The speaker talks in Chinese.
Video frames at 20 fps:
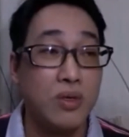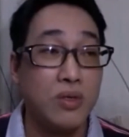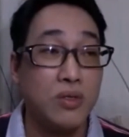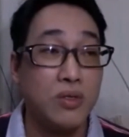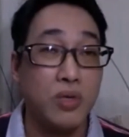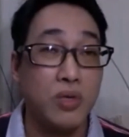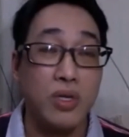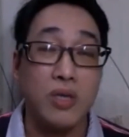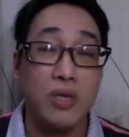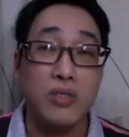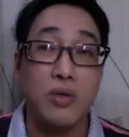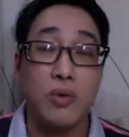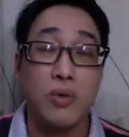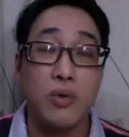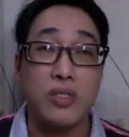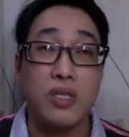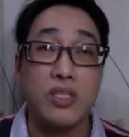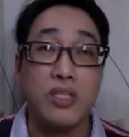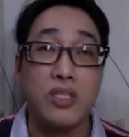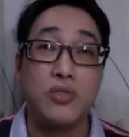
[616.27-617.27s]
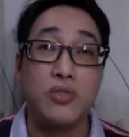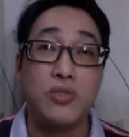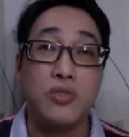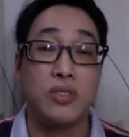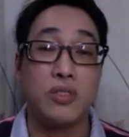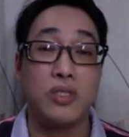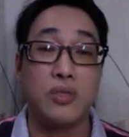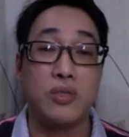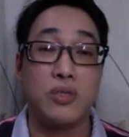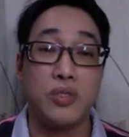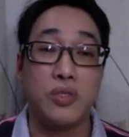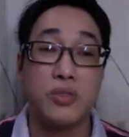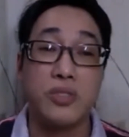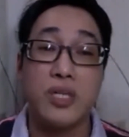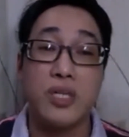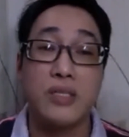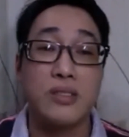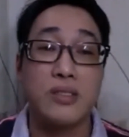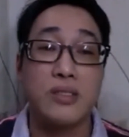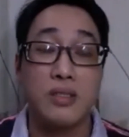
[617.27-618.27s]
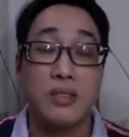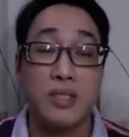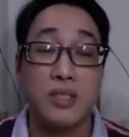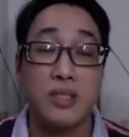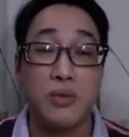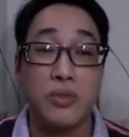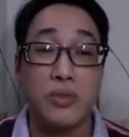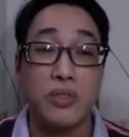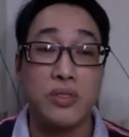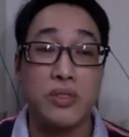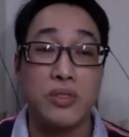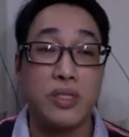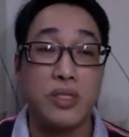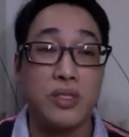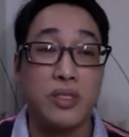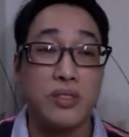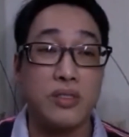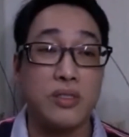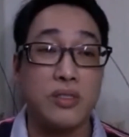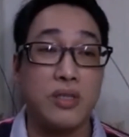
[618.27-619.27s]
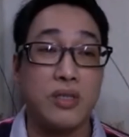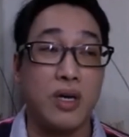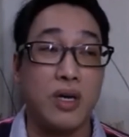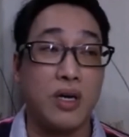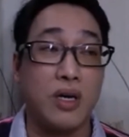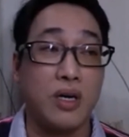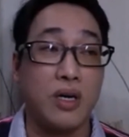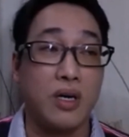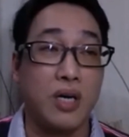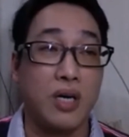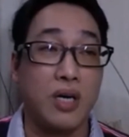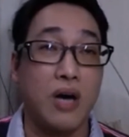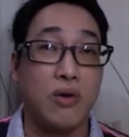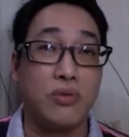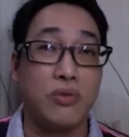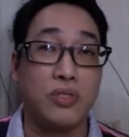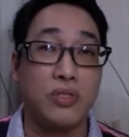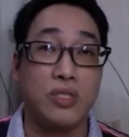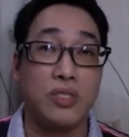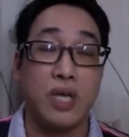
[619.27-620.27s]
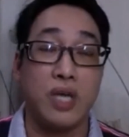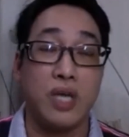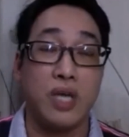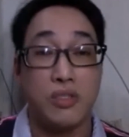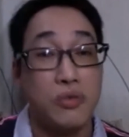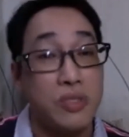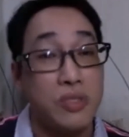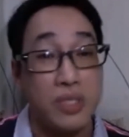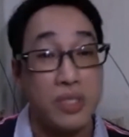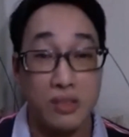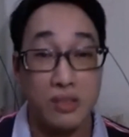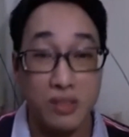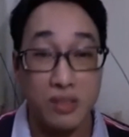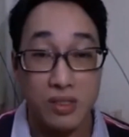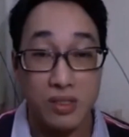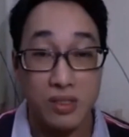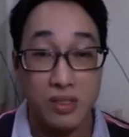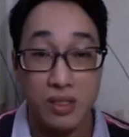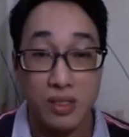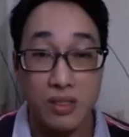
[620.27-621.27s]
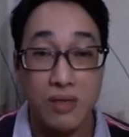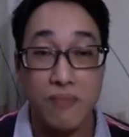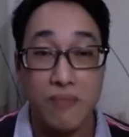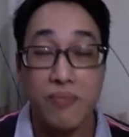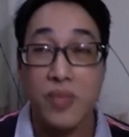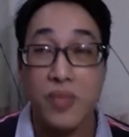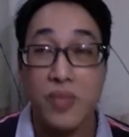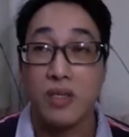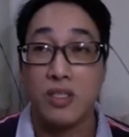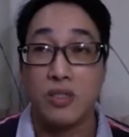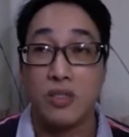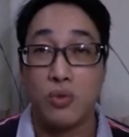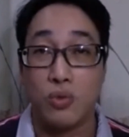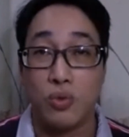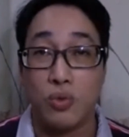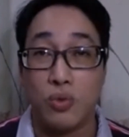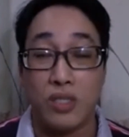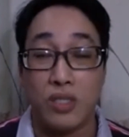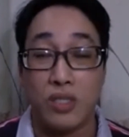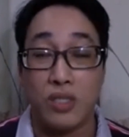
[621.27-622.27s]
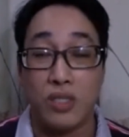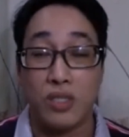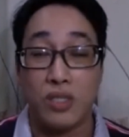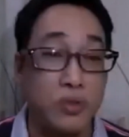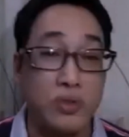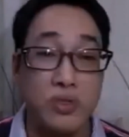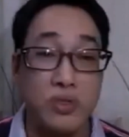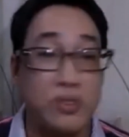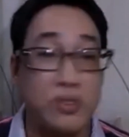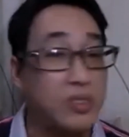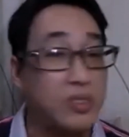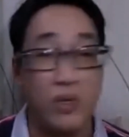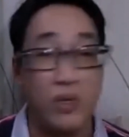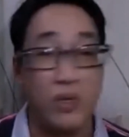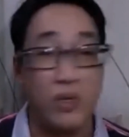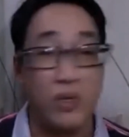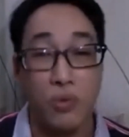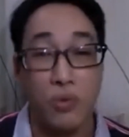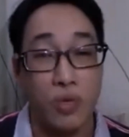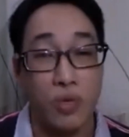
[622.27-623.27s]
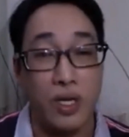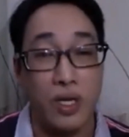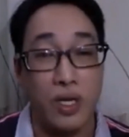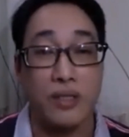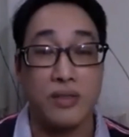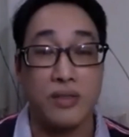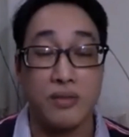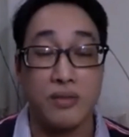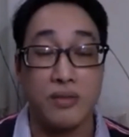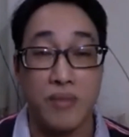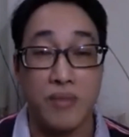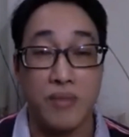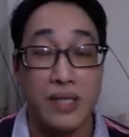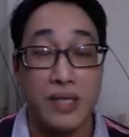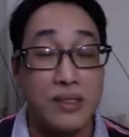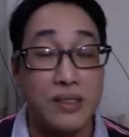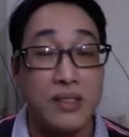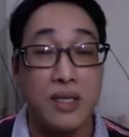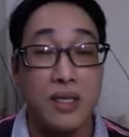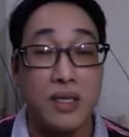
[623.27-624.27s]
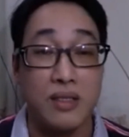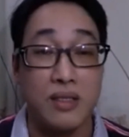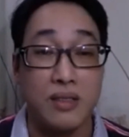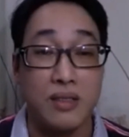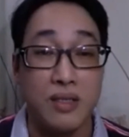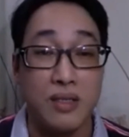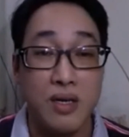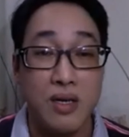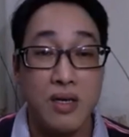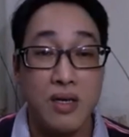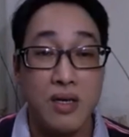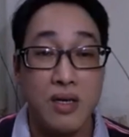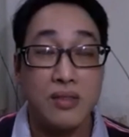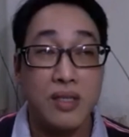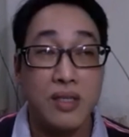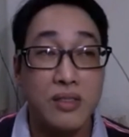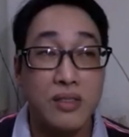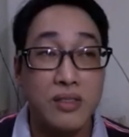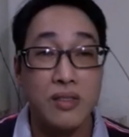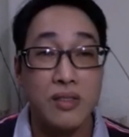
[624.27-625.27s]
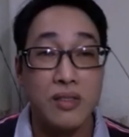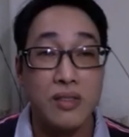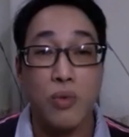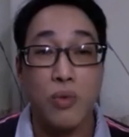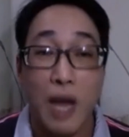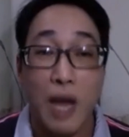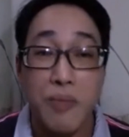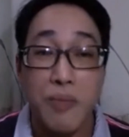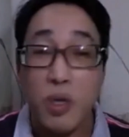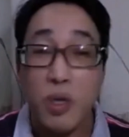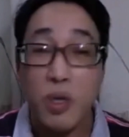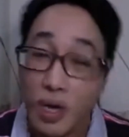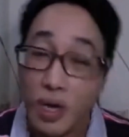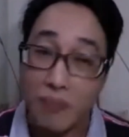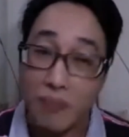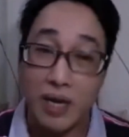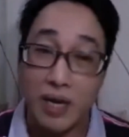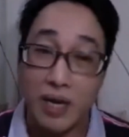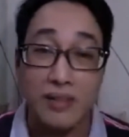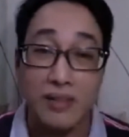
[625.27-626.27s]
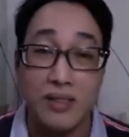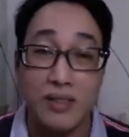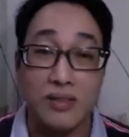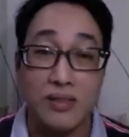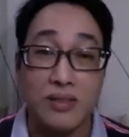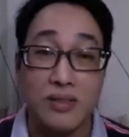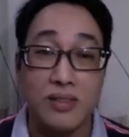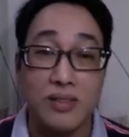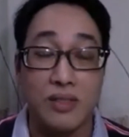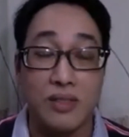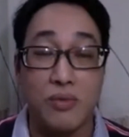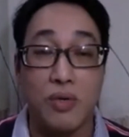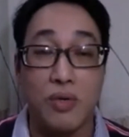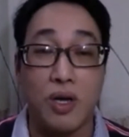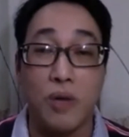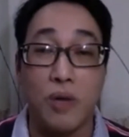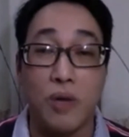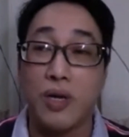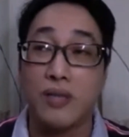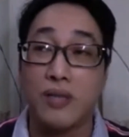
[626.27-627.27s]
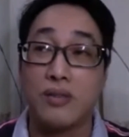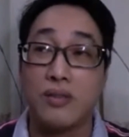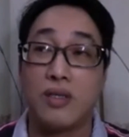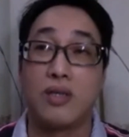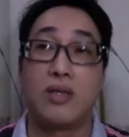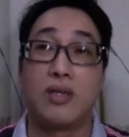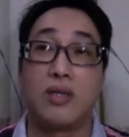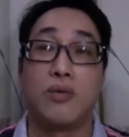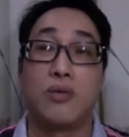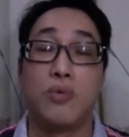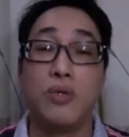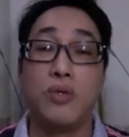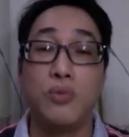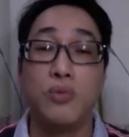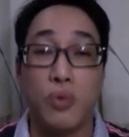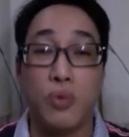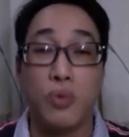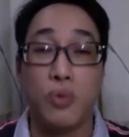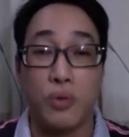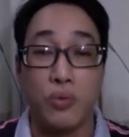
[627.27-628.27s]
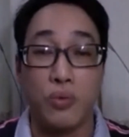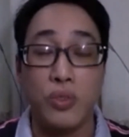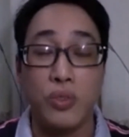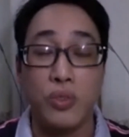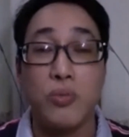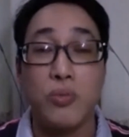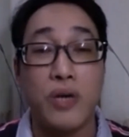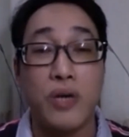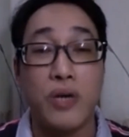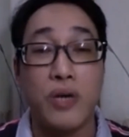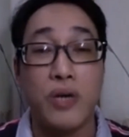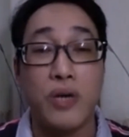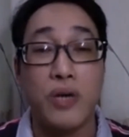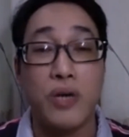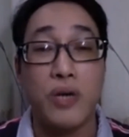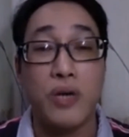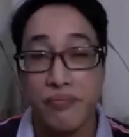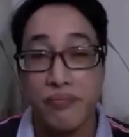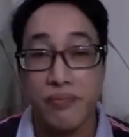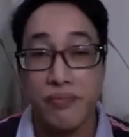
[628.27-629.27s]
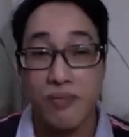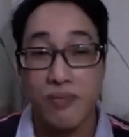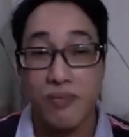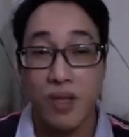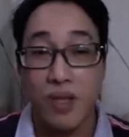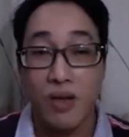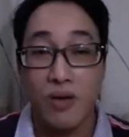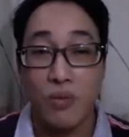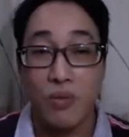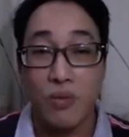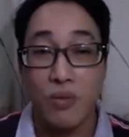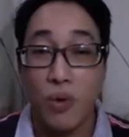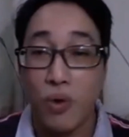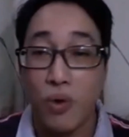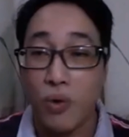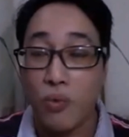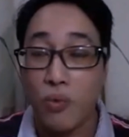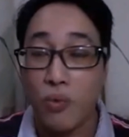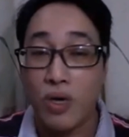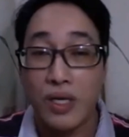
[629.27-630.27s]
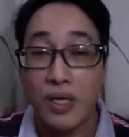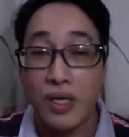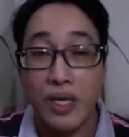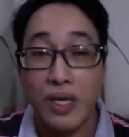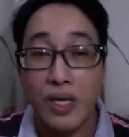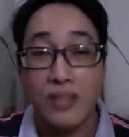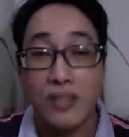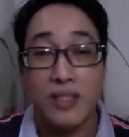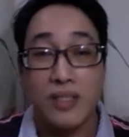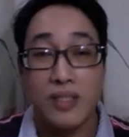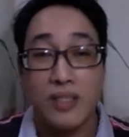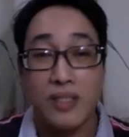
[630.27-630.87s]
所以那时候我下定决心，我就是在十二月，我是真的是呃，刚好家里有一些事情，有人进医院，所以我就直接回来马来西亚了。但是我还没有回来马来西亚之前，我老板啊问我为什么要辞职，我我跟他讲，